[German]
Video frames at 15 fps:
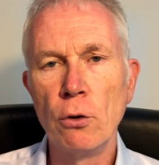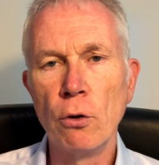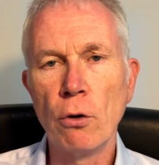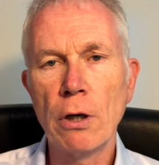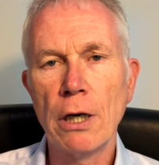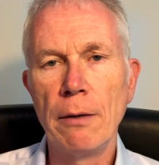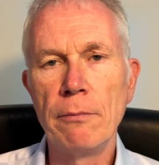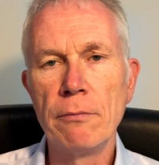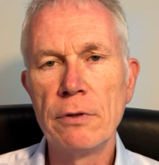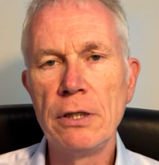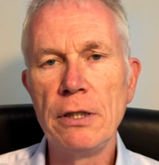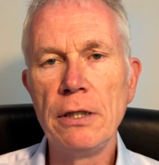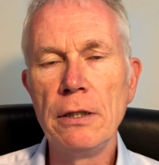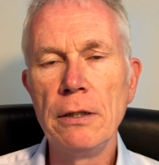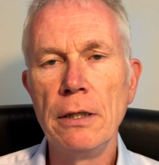noch haben
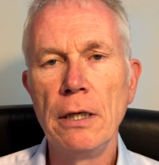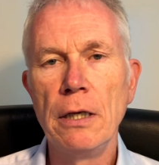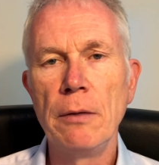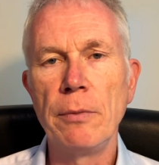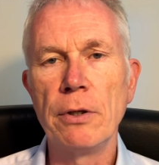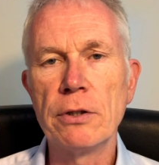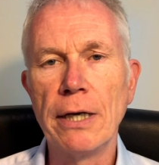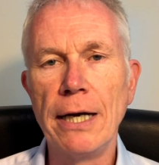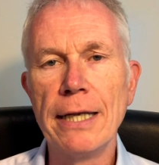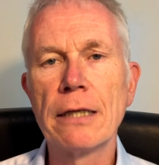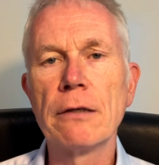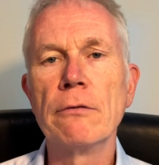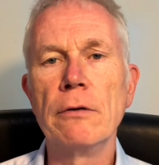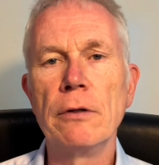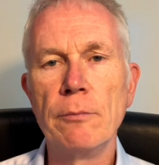die
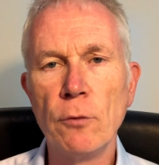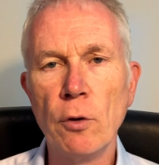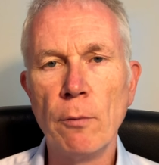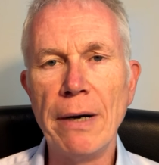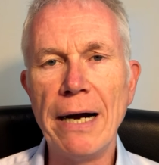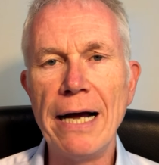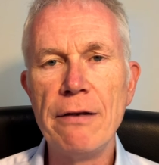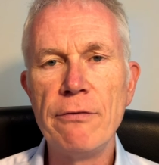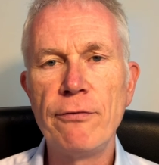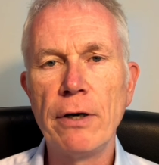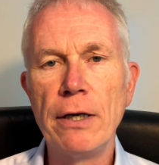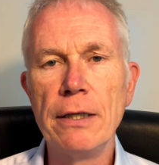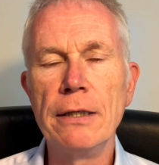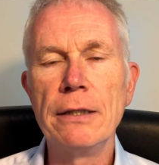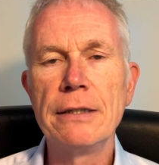Beteiligten im
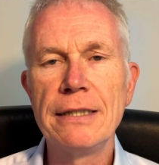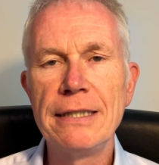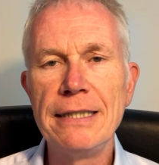Normalfall